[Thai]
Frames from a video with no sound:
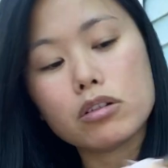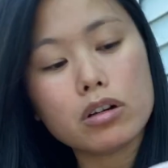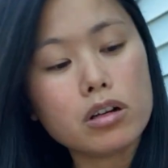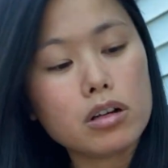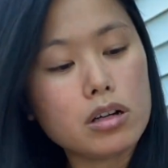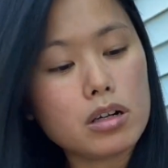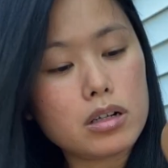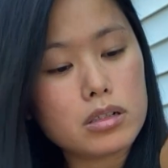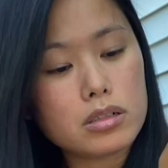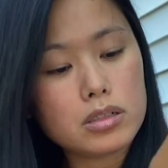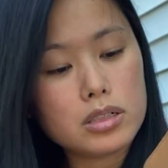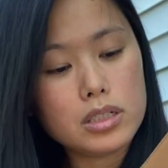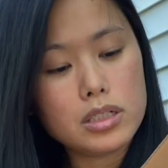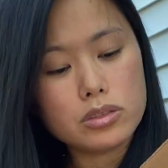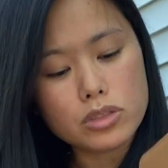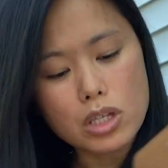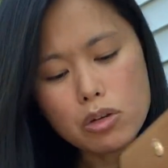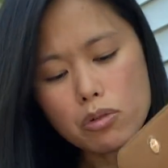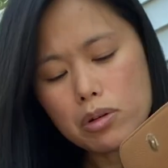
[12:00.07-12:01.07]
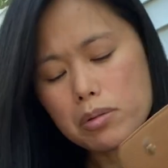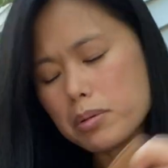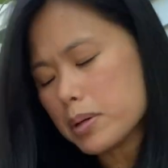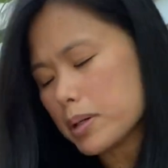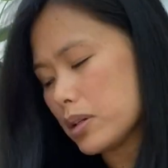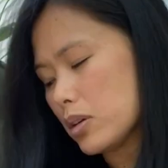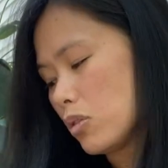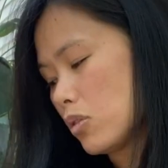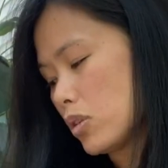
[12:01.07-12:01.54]
ก็จอยว่า
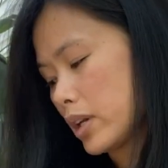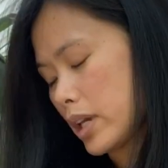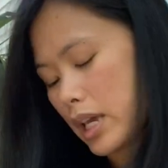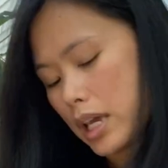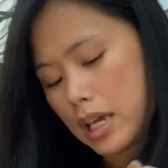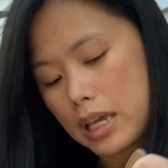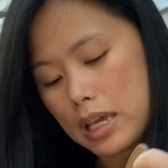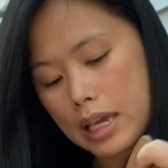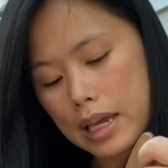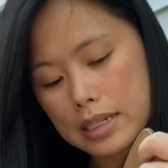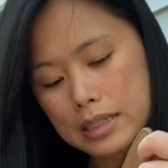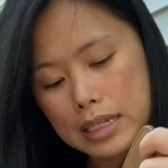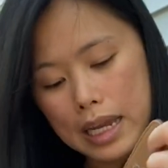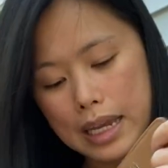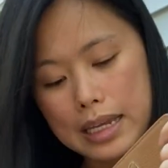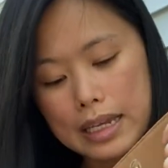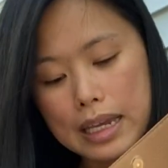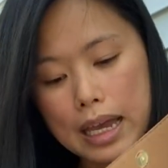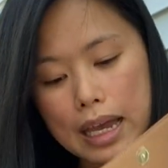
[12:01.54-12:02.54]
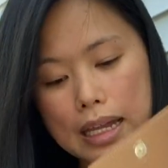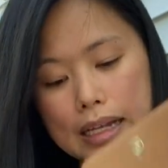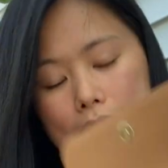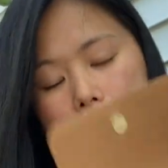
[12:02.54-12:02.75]
มันโอเคอะใช้งาน